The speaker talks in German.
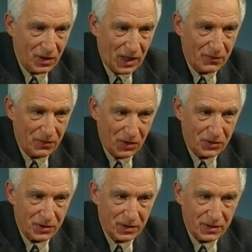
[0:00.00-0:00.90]
für
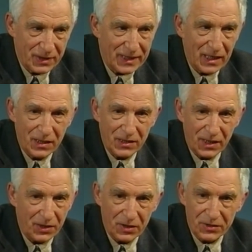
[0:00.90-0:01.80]
Leute, die
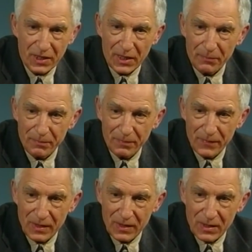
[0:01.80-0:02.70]
gar nichts anderes
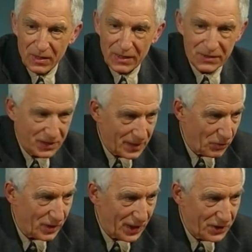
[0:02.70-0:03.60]
haben.
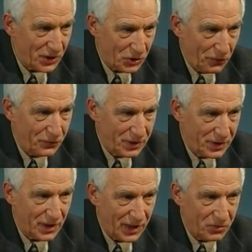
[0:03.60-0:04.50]
Sie ist aber
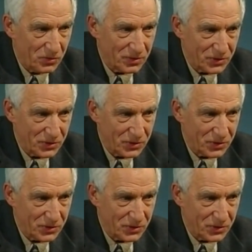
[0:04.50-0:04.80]
gleichzeitig auch für die die